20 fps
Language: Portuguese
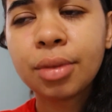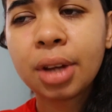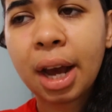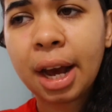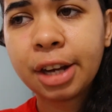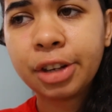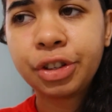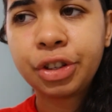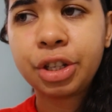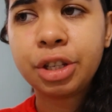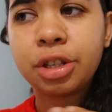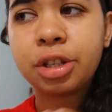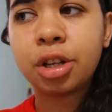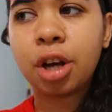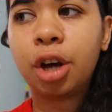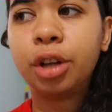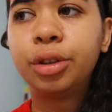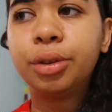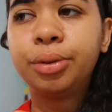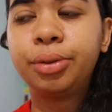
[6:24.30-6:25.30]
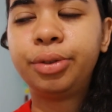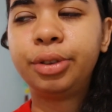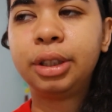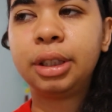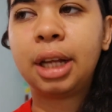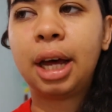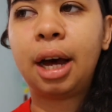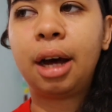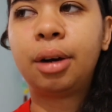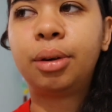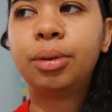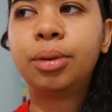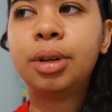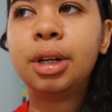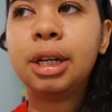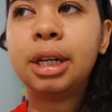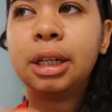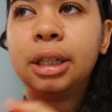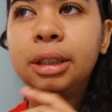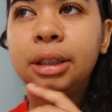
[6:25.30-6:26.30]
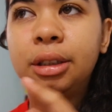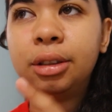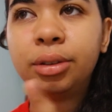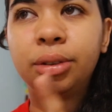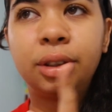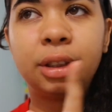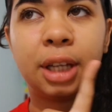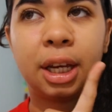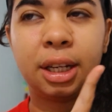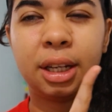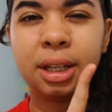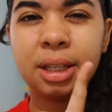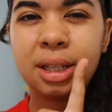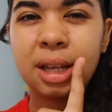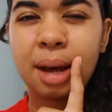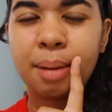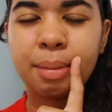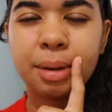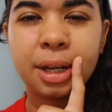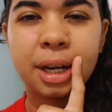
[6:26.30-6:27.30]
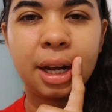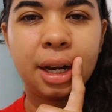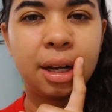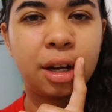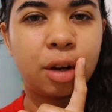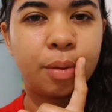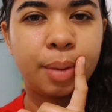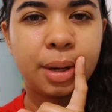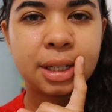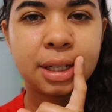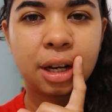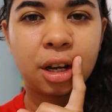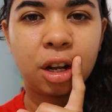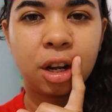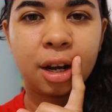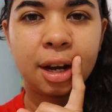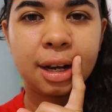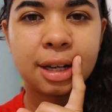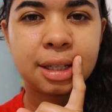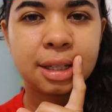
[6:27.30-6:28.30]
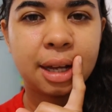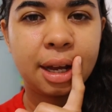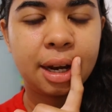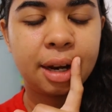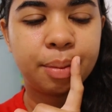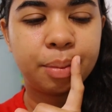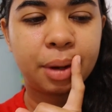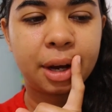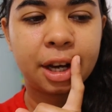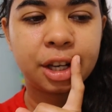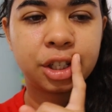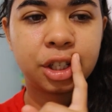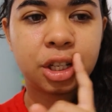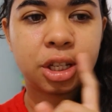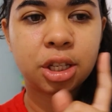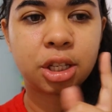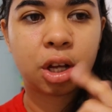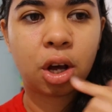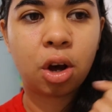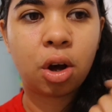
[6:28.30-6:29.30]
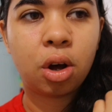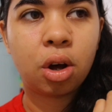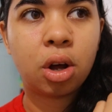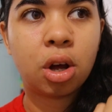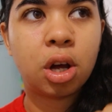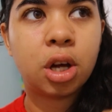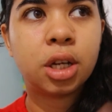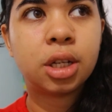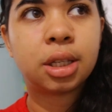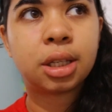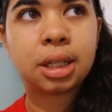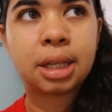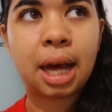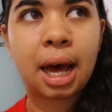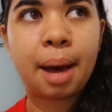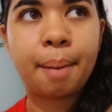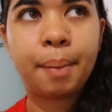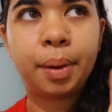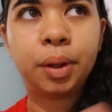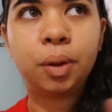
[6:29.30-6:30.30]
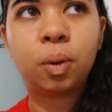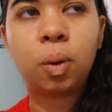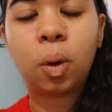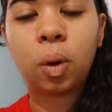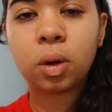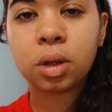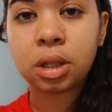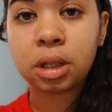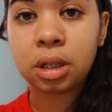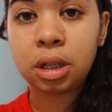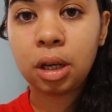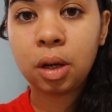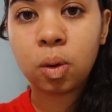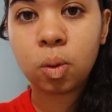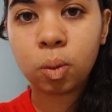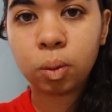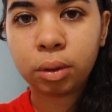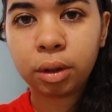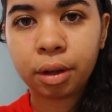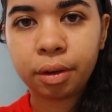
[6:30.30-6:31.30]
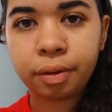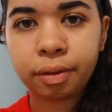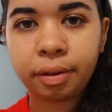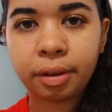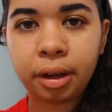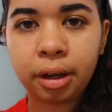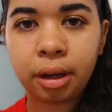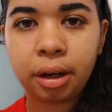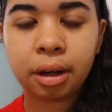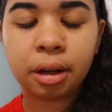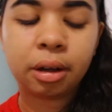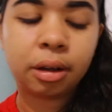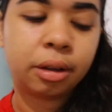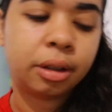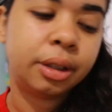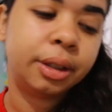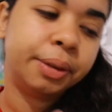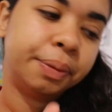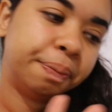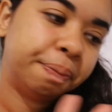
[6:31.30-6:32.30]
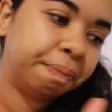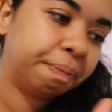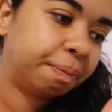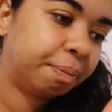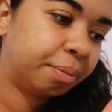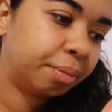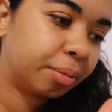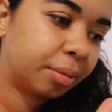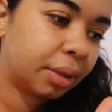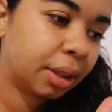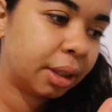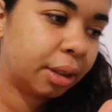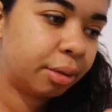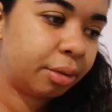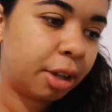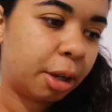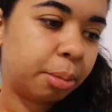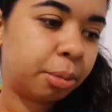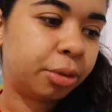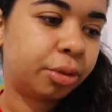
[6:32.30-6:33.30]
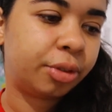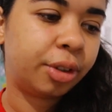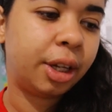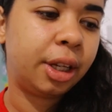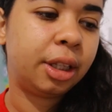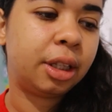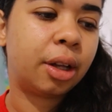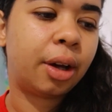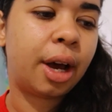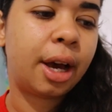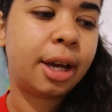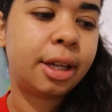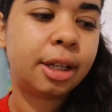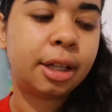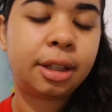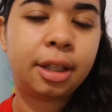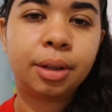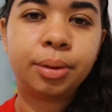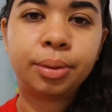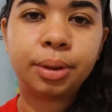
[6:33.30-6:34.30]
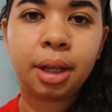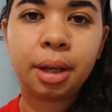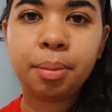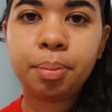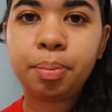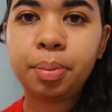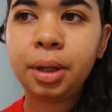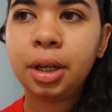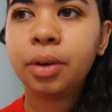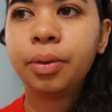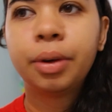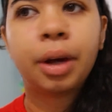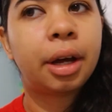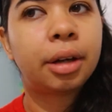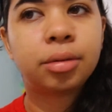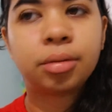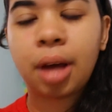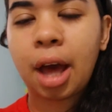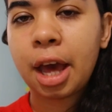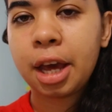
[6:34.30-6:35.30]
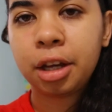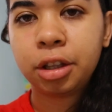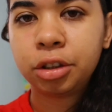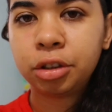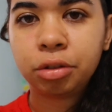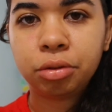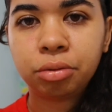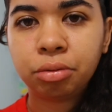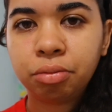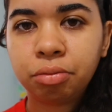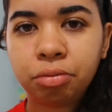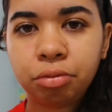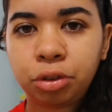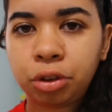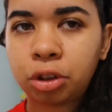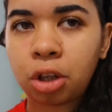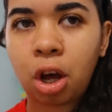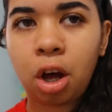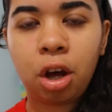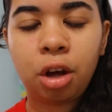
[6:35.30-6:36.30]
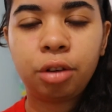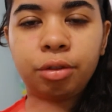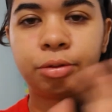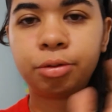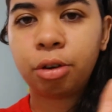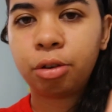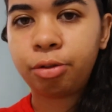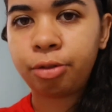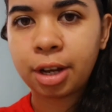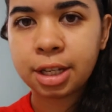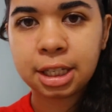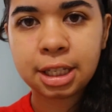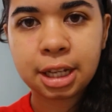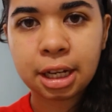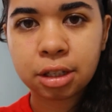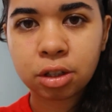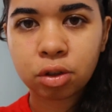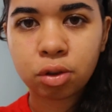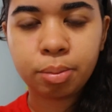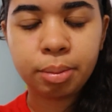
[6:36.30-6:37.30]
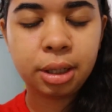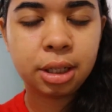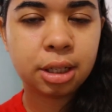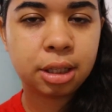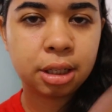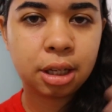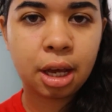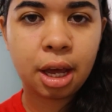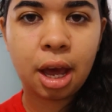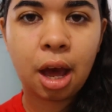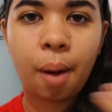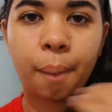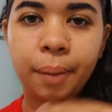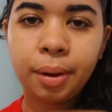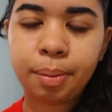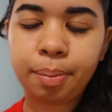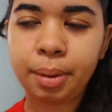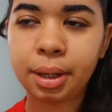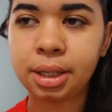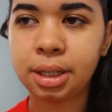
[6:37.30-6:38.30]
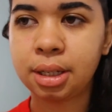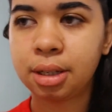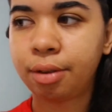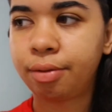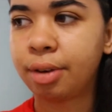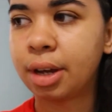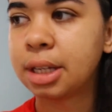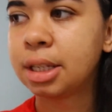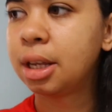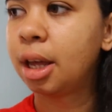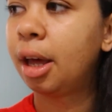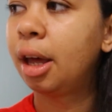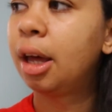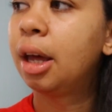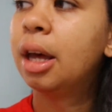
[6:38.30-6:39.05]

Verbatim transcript: Acho que só no final, não sei nem se amanhã ele começa a colocar cerâmica, acho que só sábado ou segunda-feira. Vamos ver, então ainda tem um tempinho. Aí eu não só vou fazer nas comidas que realmente precisa fazer.